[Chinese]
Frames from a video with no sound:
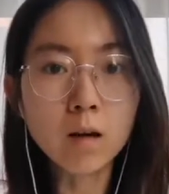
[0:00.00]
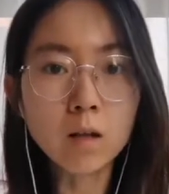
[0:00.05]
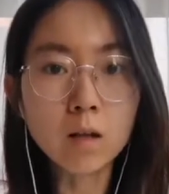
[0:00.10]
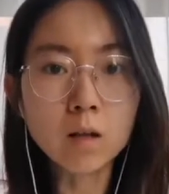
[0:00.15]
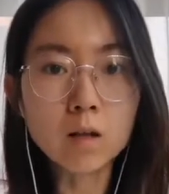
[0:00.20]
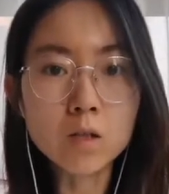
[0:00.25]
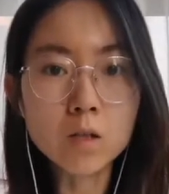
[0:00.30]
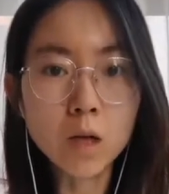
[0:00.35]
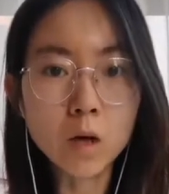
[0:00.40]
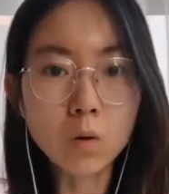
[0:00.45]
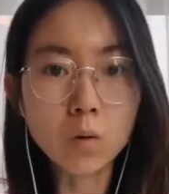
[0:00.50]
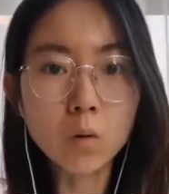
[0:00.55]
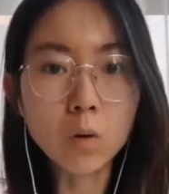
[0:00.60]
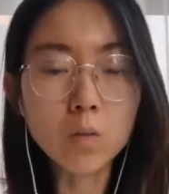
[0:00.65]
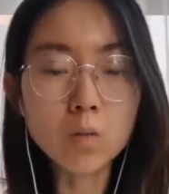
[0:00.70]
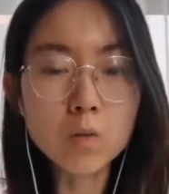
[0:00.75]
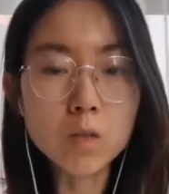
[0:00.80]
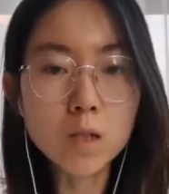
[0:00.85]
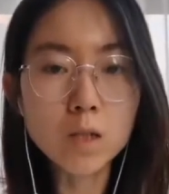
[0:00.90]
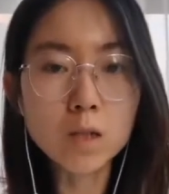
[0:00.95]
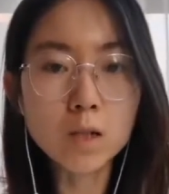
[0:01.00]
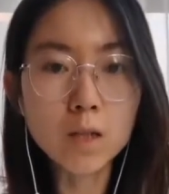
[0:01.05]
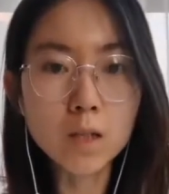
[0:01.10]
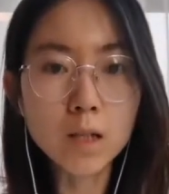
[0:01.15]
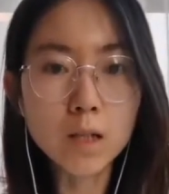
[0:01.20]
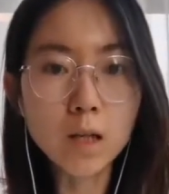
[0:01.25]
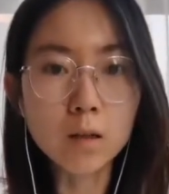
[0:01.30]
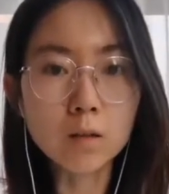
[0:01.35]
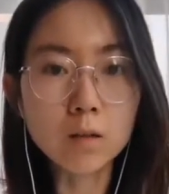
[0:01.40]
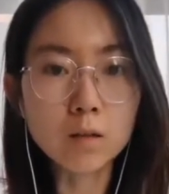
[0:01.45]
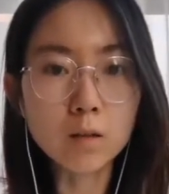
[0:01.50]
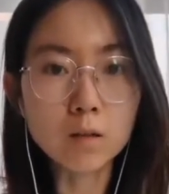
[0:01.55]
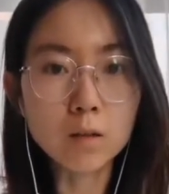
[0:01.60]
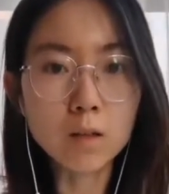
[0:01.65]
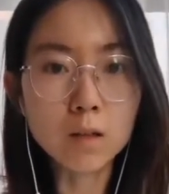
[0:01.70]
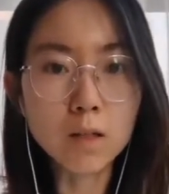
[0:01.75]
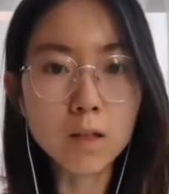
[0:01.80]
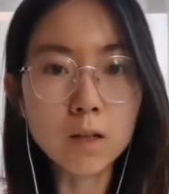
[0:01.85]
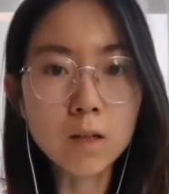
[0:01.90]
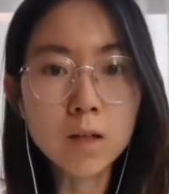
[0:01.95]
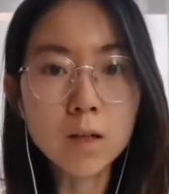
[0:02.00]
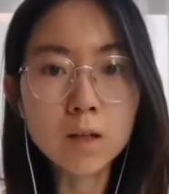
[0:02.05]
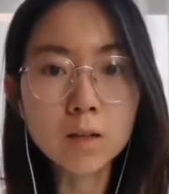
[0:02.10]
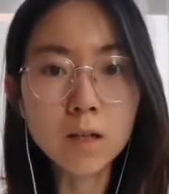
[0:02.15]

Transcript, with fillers: 和掌控这个力量的能力，